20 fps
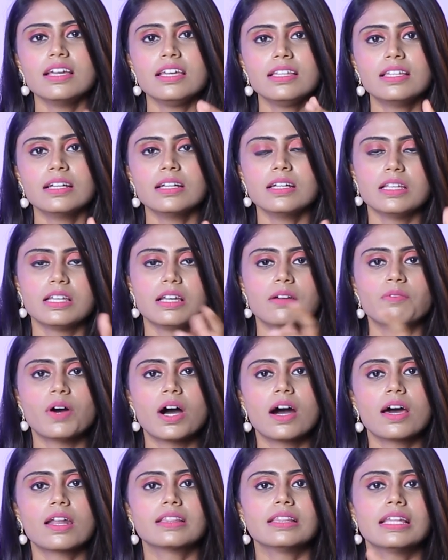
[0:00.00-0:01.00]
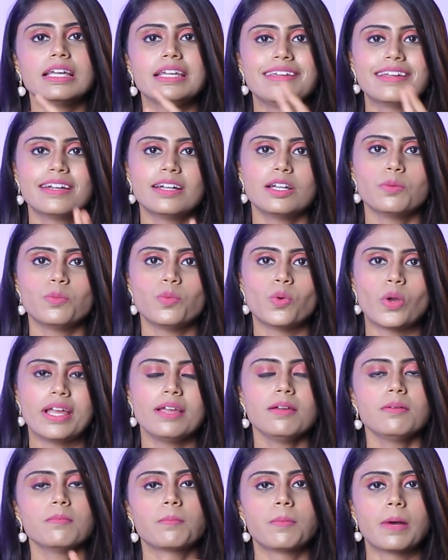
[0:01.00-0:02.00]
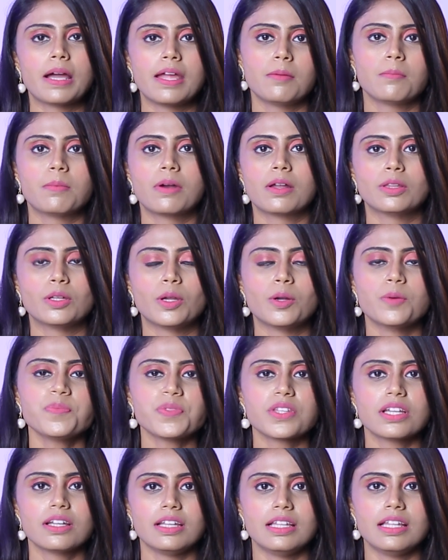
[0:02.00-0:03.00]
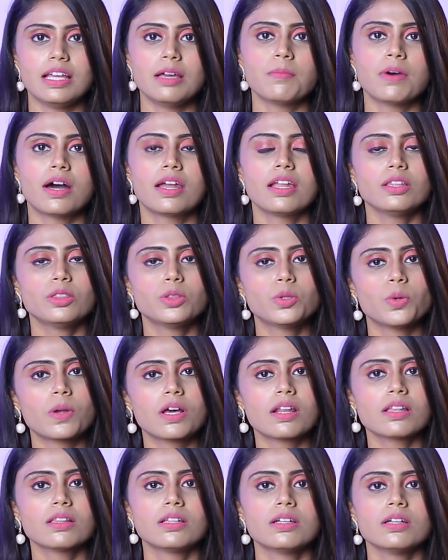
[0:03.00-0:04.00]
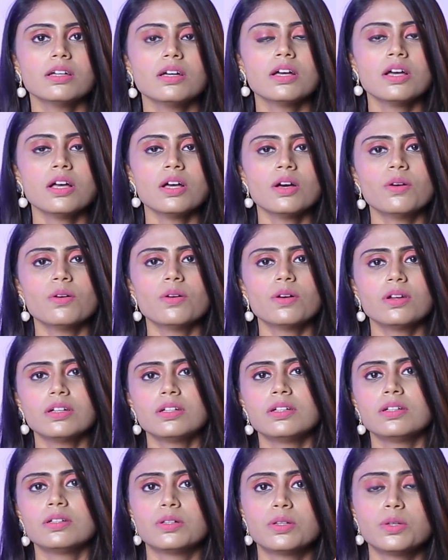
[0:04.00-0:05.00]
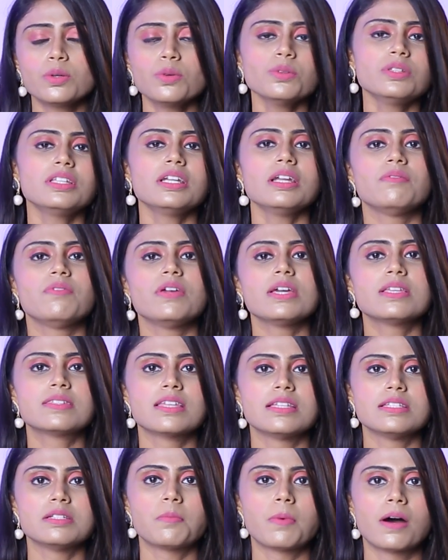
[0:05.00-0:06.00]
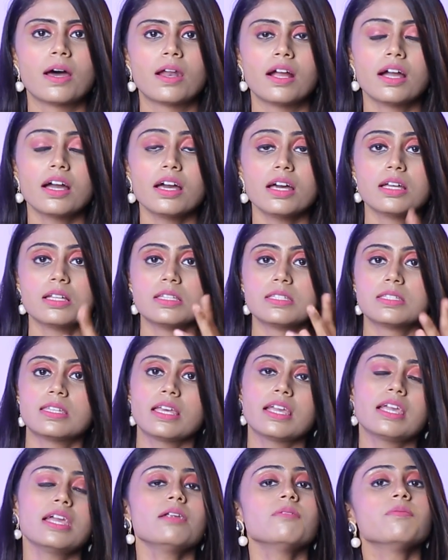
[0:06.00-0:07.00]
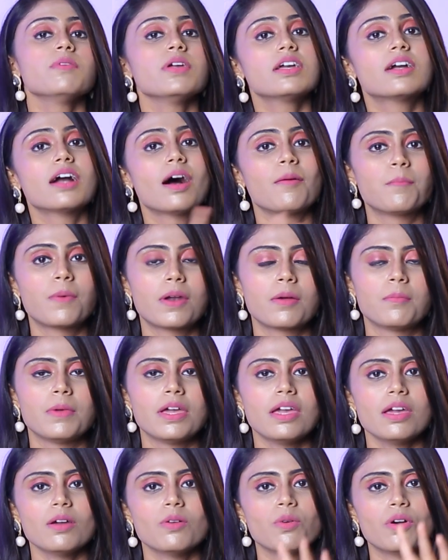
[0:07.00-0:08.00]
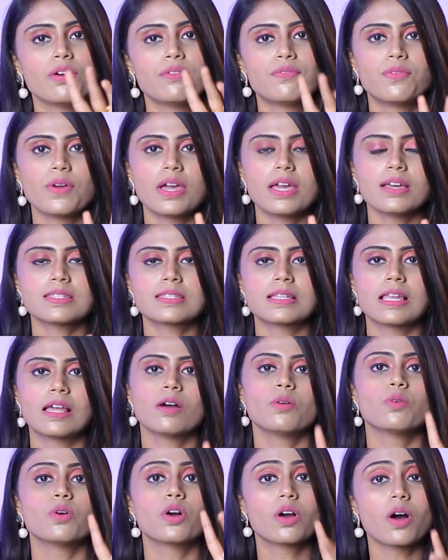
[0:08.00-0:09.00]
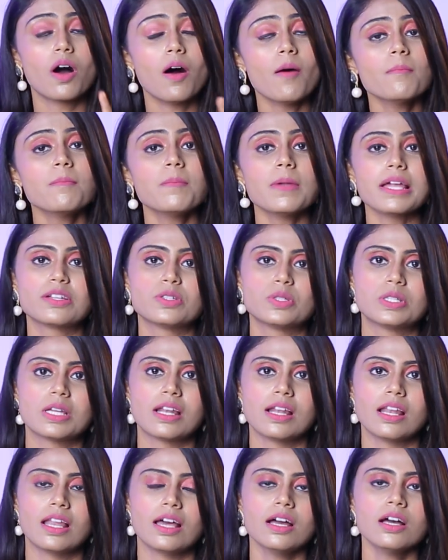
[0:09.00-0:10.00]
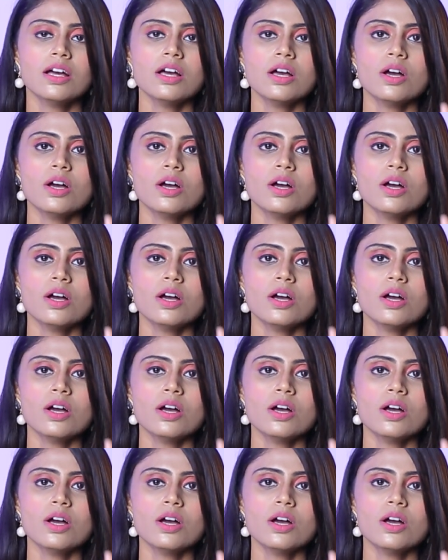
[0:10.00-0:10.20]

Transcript: இதை நீங்கள் வாரத்தில் இரண்டு முறை பயன்படுத்தணும் இதே மாதிரி தொடர்ந்து ஒரு டூ த்ரீ வீக் செஞ்சு பாருங்கள் செகண்ட் வீக் அப்புறமே உங்கள் ஃபேஸில் உங்கள் காம்ப்ளெக்ஷனில்